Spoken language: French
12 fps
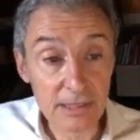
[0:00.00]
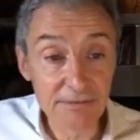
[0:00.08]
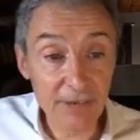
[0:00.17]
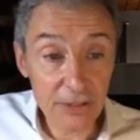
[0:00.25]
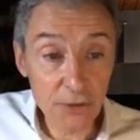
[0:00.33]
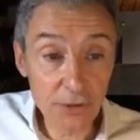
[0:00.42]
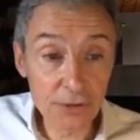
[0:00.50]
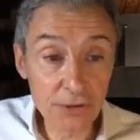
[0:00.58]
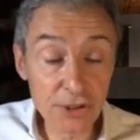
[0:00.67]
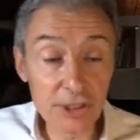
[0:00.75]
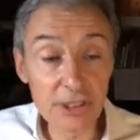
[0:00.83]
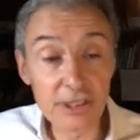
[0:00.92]
variantes
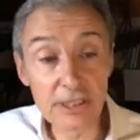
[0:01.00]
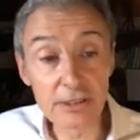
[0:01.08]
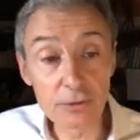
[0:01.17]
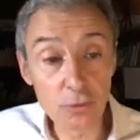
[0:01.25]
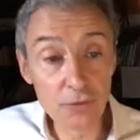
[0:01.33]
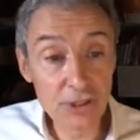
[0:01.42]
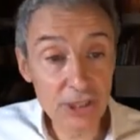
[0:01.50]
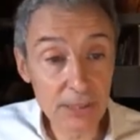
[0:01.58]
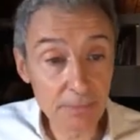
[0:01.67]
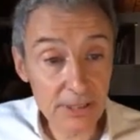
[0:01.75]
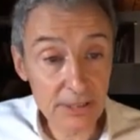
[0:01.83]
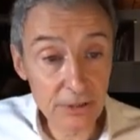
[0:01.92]
génétiques trouvées chez
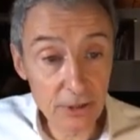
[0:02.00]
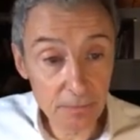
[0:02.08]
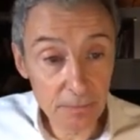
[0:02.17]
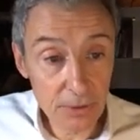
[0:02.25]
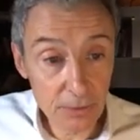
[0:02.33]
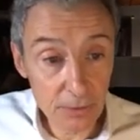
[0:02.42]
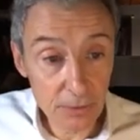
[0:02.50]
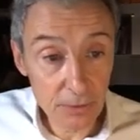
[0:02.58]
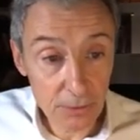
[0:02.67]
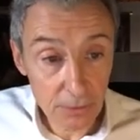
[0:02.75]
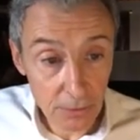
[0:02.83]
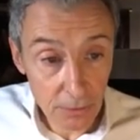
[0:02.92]
les patients, puis
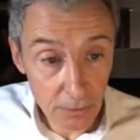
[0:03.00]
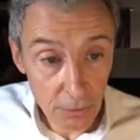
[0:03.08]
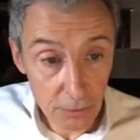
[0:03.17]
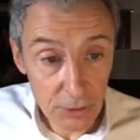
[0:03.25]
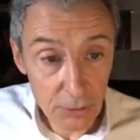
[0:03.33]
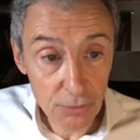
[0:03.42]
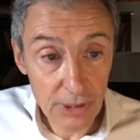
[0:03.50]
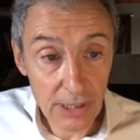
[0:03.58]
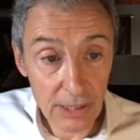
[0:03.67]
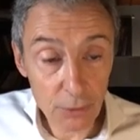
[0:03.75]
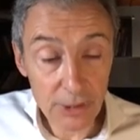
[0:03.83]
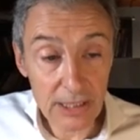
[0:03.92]
on, étudie
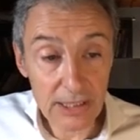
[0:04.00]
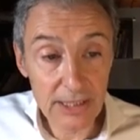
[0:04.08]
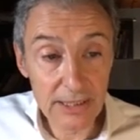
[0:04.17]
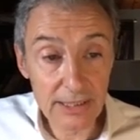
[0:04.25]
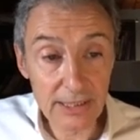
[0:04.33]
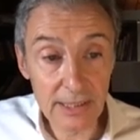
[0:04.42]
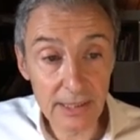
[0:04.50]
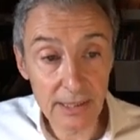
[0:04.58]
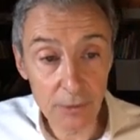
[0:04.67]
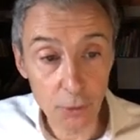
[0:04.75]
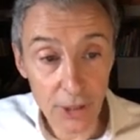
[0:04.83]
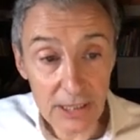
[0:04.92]
la contractilité et
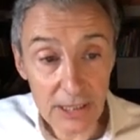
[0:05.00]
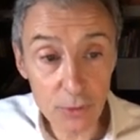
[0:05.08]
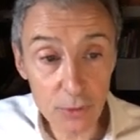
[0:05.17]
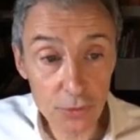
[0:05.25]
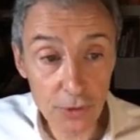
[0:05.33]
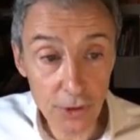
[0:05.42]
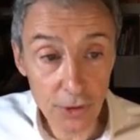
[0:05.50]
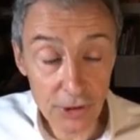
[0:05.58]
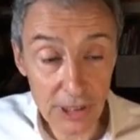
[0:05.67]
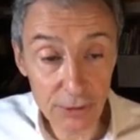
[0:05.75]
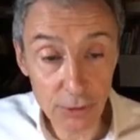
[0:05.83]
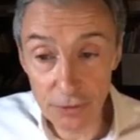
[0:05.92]
le rythme du cœur chez
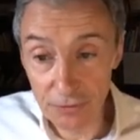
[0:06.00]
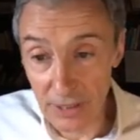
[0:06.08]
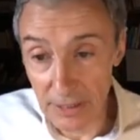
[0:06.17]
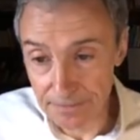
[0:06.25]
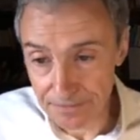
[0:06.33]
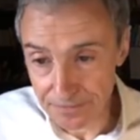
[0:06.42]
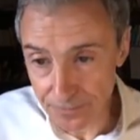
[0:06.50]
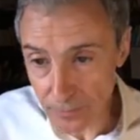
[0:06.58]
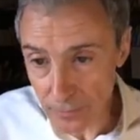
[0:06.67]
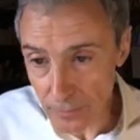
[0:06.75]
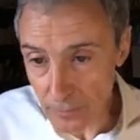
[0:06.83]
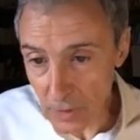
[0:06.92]
la drosophile.
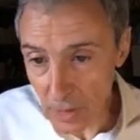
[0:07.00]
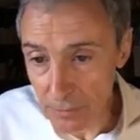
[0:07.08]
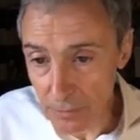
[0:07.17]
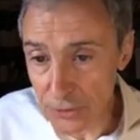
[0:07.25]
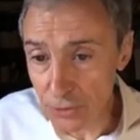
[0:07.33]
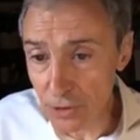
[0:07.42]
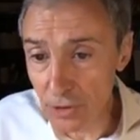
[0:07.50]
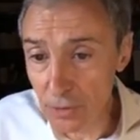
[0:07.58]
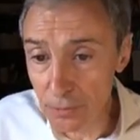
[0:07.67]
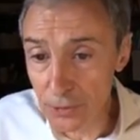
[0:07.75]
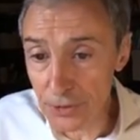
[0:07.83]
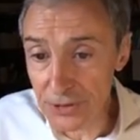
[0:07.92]
Bien sûr, le
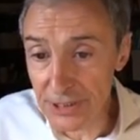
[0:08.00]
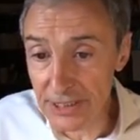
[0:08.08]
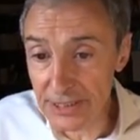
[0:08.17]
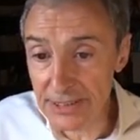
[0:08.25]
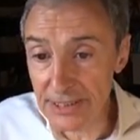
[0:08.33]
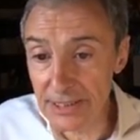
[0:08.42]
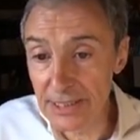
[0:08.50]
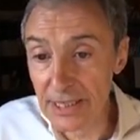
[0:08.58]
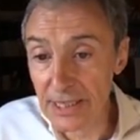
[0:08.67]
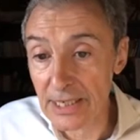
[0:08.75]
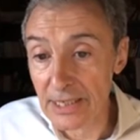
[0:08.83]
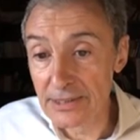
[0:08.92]
plus ancien, c'est
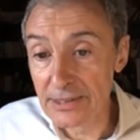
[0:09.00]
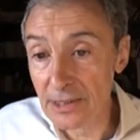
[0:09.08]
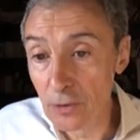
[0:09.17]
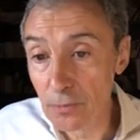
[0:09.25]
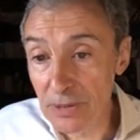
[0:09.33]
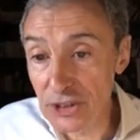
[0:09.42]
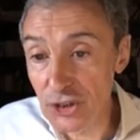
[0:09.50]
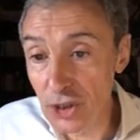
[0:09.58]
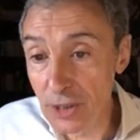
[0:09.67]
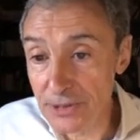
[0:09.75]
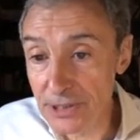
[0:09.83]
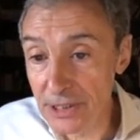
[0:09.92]
le patch
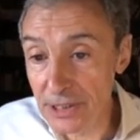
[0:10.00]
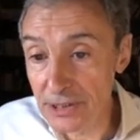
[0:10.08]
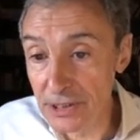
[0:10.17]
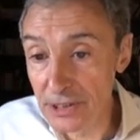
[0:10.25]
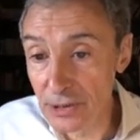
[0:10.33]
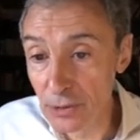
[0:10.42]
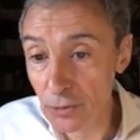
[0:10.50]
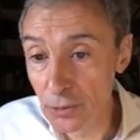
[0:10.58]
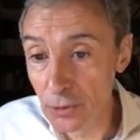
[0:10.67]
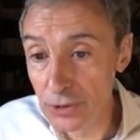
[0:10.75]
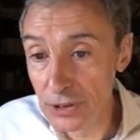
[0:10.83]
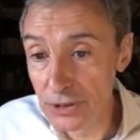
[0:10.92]
clamp, c'est-à-dire c'est des cellules
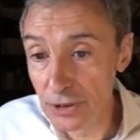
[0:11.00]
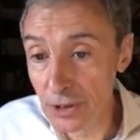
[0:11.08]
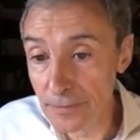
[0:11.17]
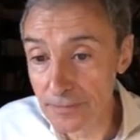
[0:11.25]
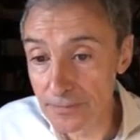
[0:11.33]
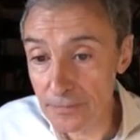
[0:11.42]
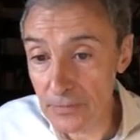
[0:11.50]
qu'on isole,